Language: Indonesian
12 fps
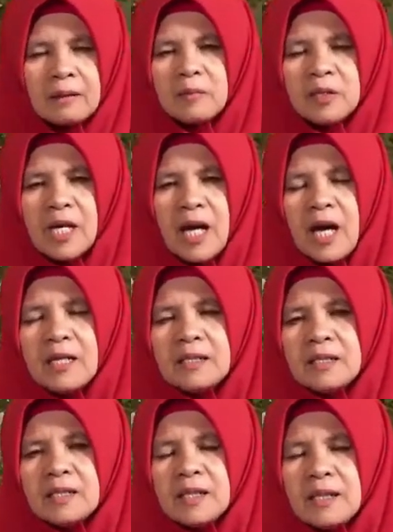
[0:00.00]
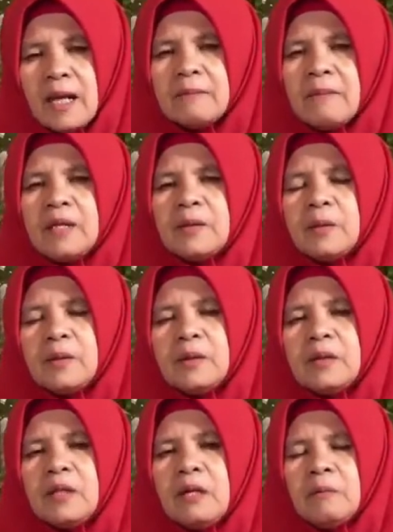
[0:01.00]
Kemudian setelah
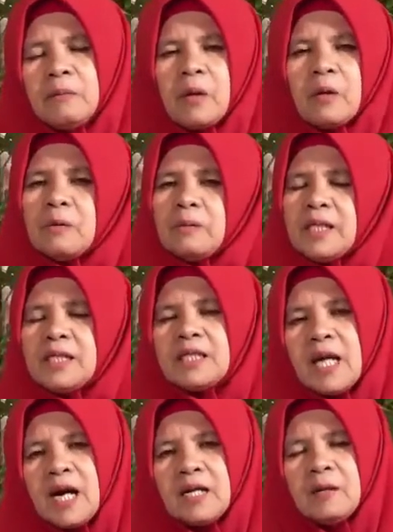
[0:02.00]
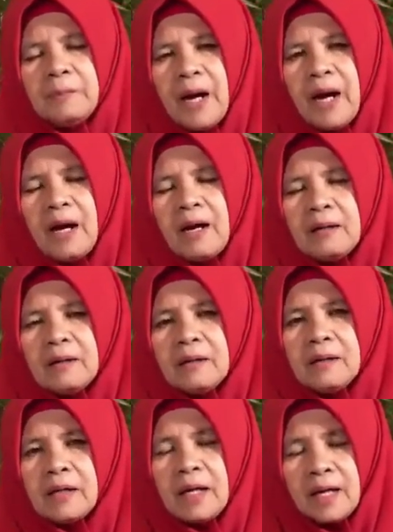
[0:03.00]
madu, prokumin jangan lupa
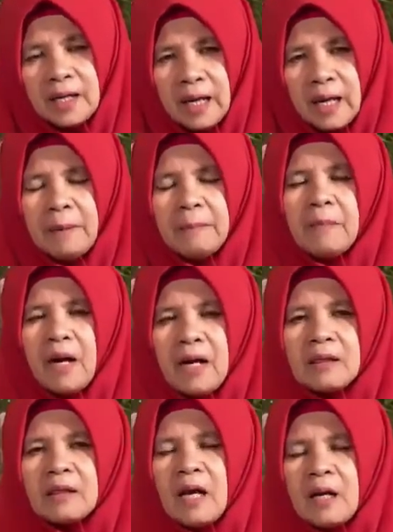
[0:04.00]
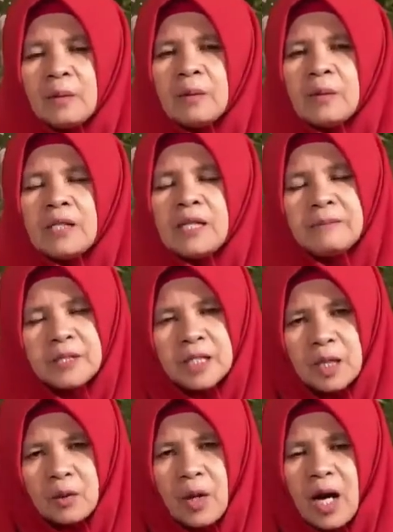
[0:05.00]
EGM atau
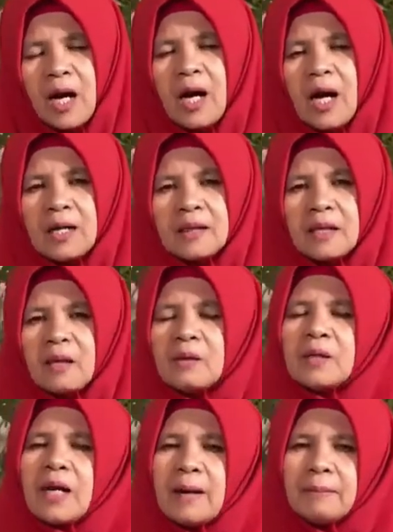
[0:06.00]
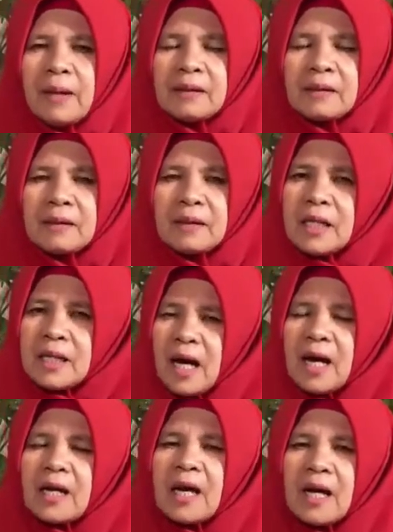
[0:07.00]
dipsekua atau gamat.
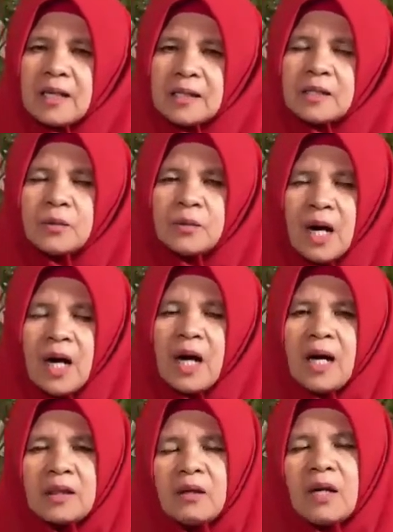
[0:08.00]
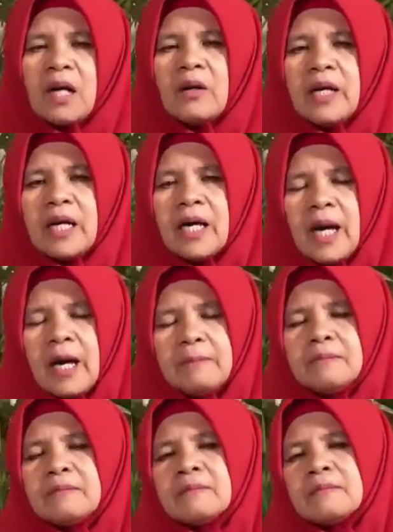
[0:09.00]
tiga kali dua atau kalau
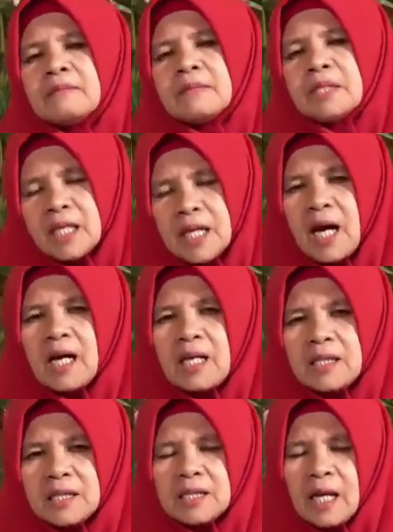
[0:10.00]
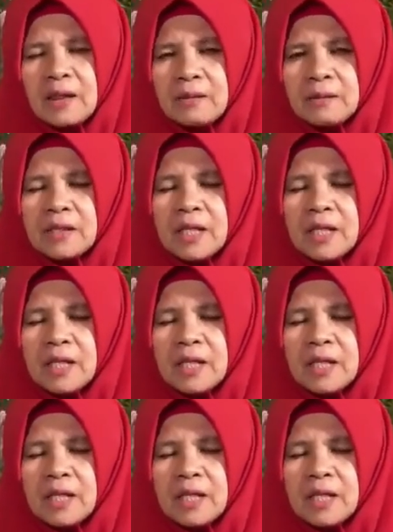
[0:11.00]
EGM tiga kali satu.